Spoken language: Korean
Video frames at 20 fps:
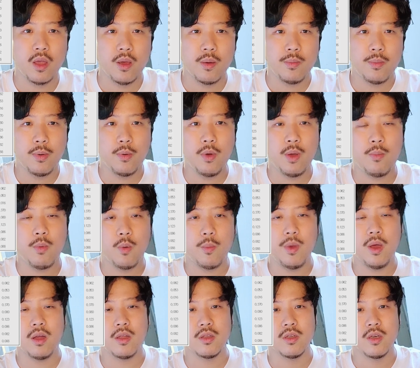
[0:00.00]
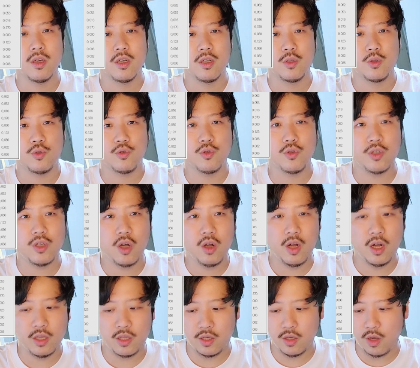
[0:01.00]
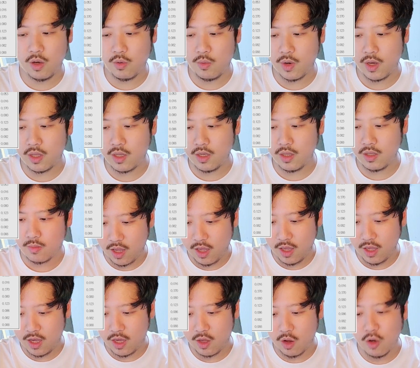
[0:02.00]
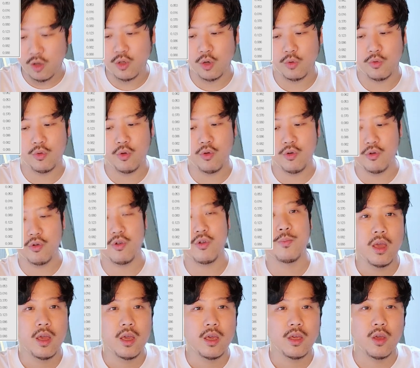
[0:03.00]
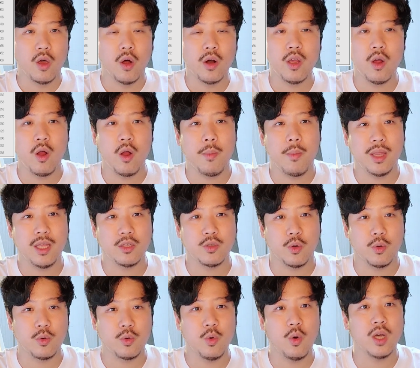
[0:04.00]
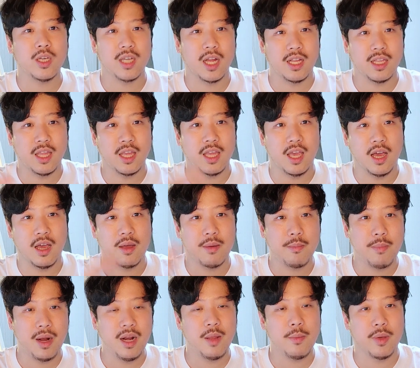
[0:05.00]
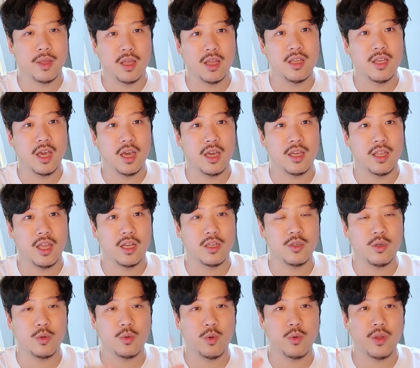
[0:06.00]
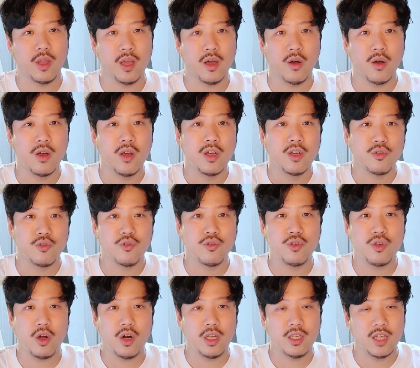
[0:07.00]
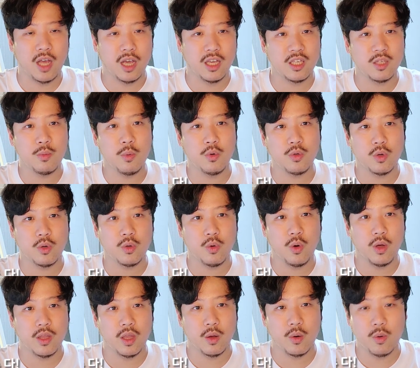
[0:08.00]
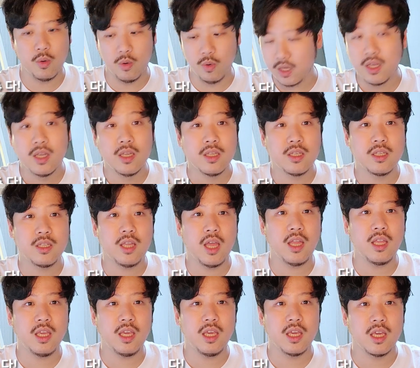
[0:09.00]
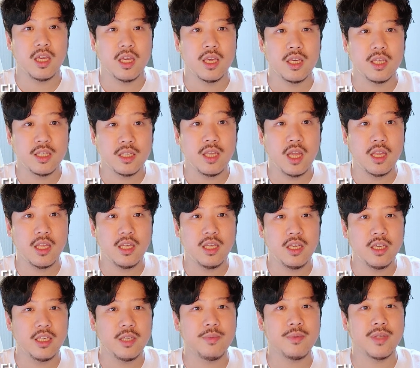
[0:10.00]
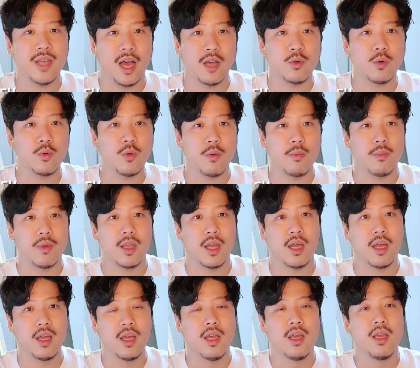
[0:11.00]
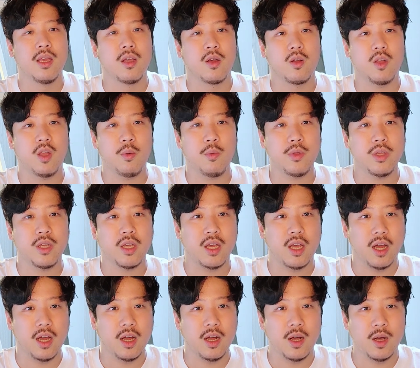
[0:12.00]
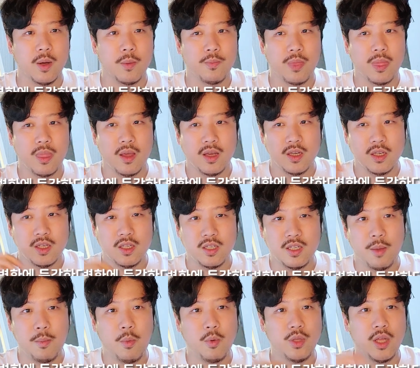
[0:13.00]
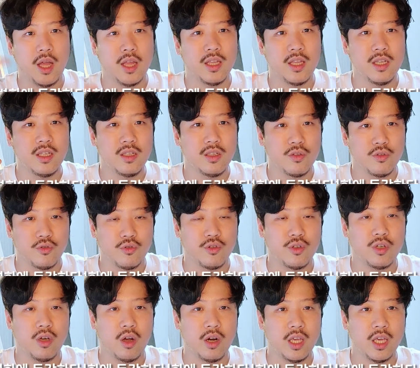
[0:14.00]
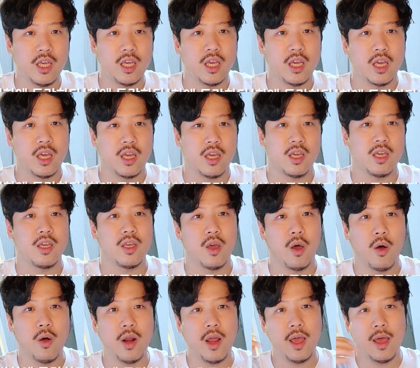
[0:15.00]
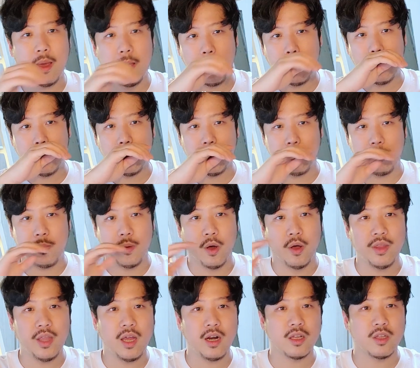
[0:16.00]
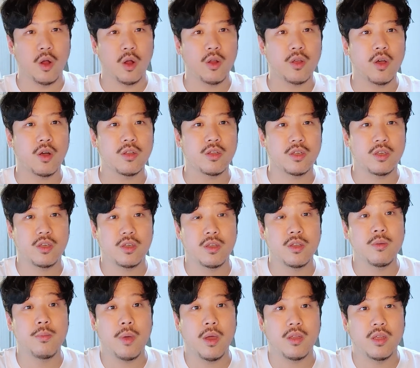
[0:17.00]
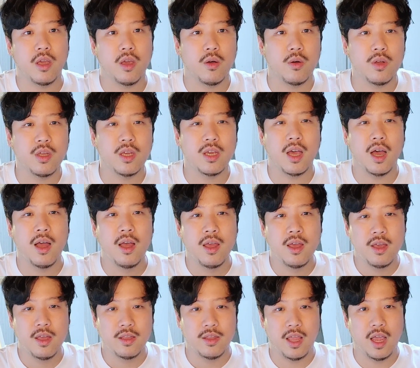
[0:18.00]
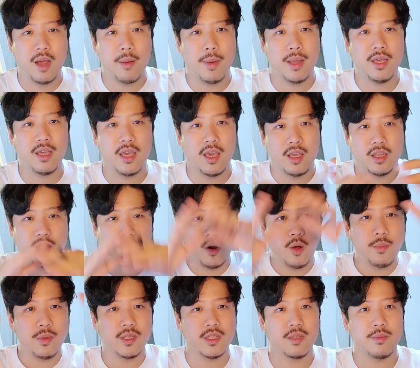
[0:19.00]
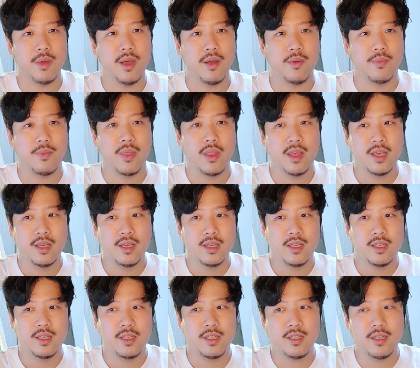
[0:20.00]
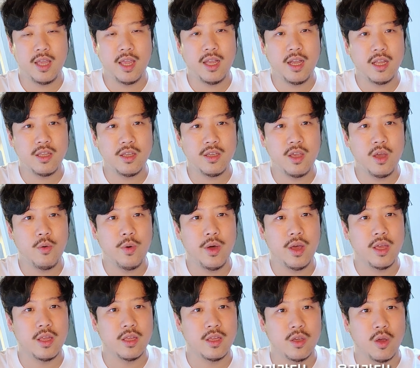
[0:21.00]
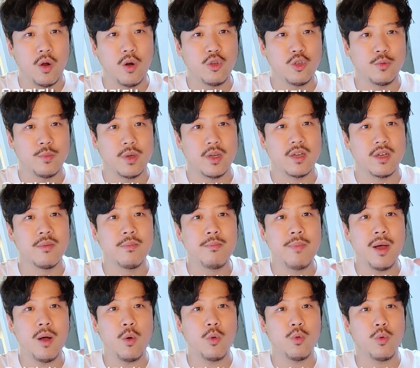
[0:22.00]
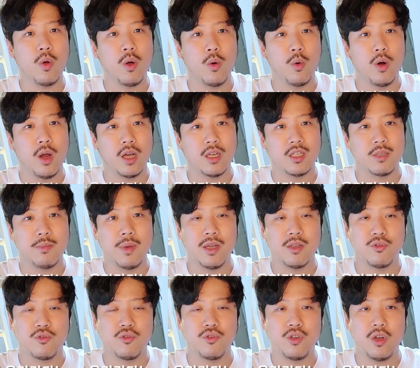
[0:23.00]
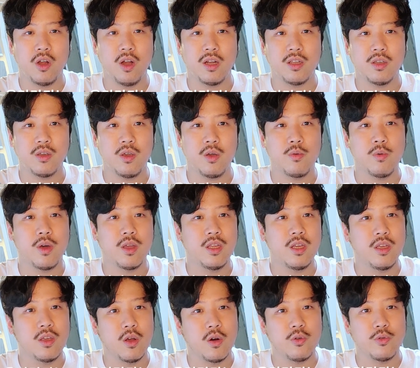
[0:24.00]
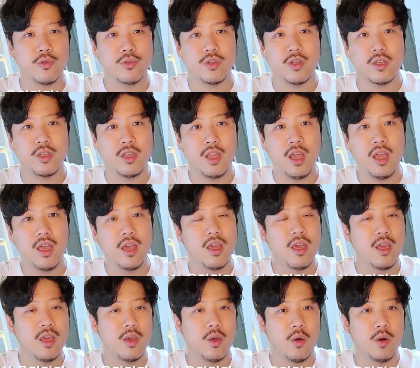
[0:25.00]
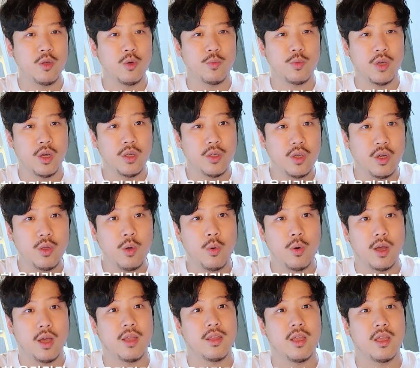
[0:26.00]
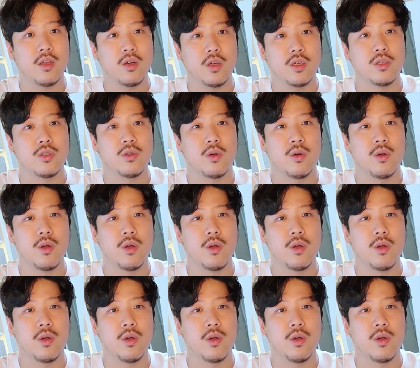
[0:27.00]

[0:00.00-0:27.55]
표에 보면 주철 같은 경우에는 이게 열 전도율, 열이 얼마나 전도가 잘 되냐, 빨리 변하느냐에 대한 척도인데요. 주철이 45 정도가 되고 스텐이 스텐이 14 정도입니다. 그러다 보니까 스텐보다는 주철이 열에 변화를 덜 겪는 편이에요. 그러니까 내가 만약에 이 드럼이 있으면 스텐 같은 경우에는 열을 주면 금방 온도가 올라가지만 주철 같은 경우에는 열을 줬을 때 열이 좀 천천히 올라간다는 것이죠.